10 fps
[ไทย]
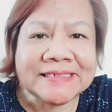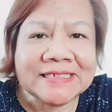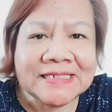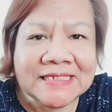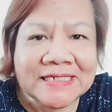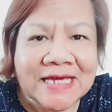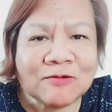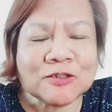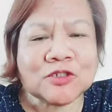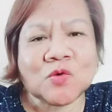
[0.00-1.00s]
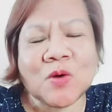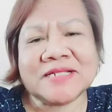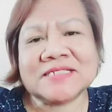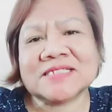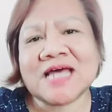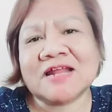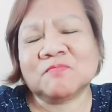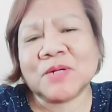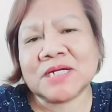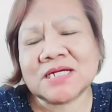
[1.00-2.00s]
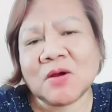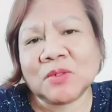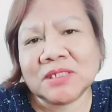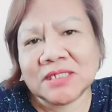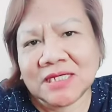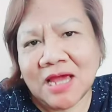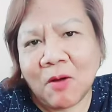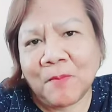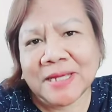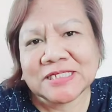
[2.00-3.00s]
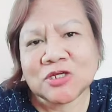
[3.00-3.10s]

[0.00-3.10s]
เที่ยวสวนสัตว์เปิดเขาเขียวไป